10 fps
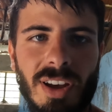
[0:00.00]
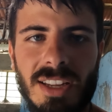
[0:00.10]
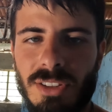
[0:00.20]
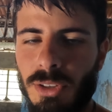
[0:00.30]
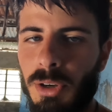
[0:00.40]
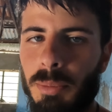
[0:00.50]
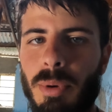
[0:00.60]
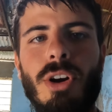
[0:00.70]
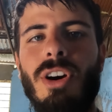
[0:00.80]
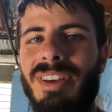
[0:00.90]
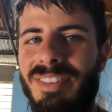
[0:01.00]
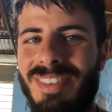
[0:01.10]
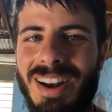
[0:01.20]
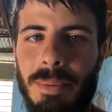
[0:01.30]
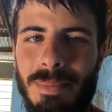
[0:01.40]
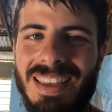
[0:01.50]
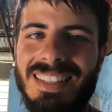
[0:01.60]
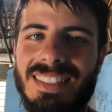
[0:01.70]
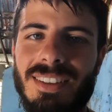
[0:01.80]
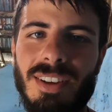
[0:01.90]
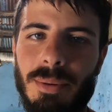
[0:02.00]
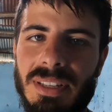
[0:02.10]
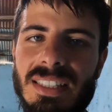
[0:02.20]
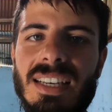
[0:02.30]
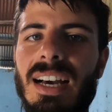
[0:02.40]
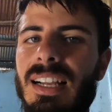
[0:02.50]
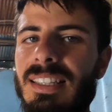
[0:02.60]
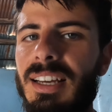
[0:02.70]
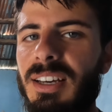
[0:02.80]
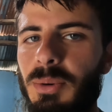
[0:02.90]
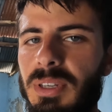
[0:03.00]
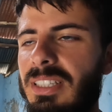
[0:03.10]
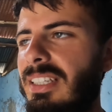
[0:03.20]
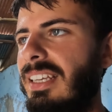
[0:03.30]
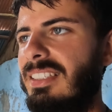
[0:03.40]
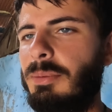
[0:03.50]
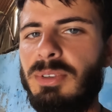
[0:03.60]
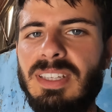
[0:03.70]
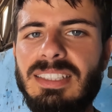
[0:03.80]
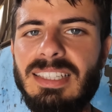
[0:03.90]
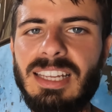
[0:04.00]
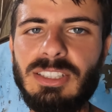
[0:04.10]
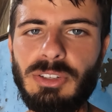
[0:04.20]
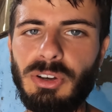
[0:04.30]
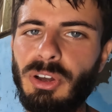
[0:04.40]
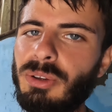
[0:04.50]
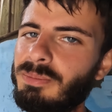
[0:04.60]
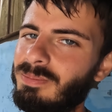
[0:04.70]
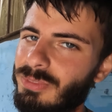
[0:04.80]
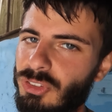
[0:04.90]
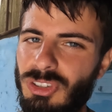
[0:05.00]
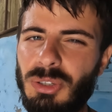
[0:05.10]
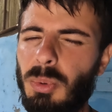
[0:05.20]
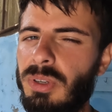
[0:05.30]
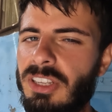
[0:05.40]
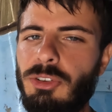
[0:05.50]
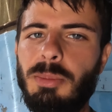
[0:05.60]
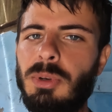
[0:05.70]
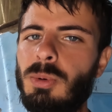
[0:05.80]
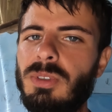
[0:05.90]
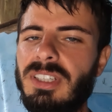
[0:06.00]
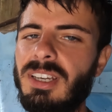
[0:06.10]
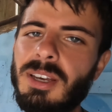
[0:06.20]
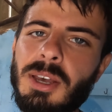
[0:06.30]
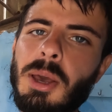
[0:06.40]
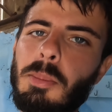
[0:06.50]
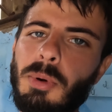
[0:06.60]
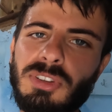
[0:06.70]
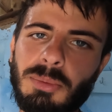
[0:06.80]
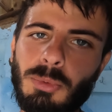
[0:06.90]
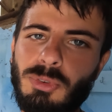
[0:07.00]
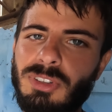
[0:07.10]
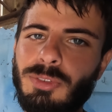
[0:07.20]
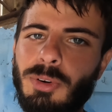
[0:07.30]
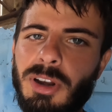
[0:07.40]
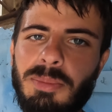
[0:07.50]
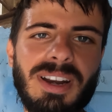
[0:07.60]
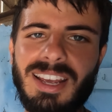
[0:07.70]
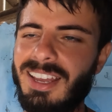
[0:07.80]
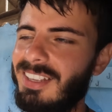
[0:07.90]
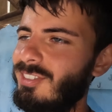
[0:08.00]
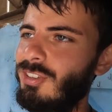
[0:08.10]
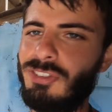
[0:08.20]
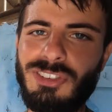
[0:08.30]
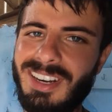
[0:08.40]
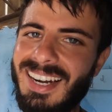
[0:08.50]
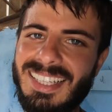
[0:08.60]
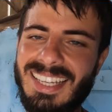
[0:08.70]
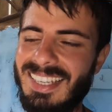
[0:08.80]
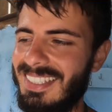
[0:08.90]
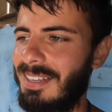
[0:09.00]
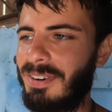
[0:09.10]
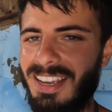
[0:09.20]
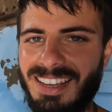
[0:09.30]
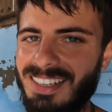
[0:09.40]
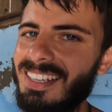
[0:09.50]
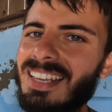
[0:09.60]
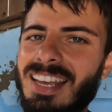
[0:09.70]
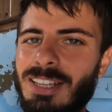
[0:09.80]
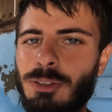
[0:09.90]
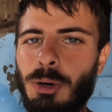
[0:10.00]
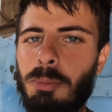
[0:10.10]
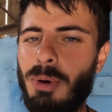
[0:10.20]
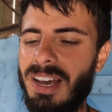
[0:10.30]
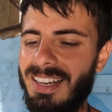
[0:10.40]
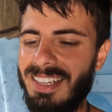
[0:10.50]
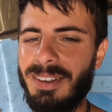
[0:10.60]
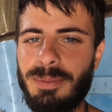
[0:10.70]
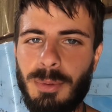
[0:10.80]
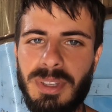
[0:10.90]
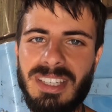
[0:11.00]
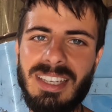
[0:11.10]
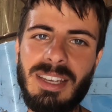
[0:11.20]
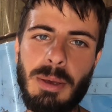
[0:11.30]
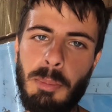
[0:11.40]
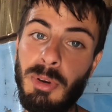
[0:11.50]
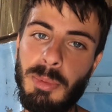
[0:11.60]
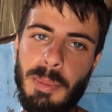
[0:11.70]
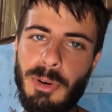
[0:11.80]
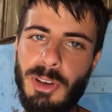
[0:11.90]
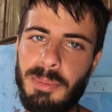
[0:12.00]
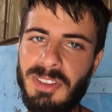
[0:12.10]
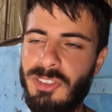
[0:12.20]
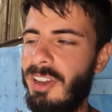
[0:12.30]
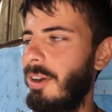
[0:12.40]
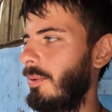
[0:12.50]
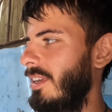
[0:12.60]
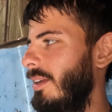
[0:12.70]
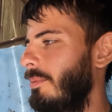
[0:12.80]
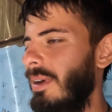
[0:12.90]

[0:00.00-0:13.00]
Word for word: fatto, però è veramente, veramente calda, quindi siamo stati dentro 5-10 minuti, poi siamo usciti fuori perché ci gira la testa, perché è troppo calda, quindi, e poi dobbiamo ancora mangiare, quindi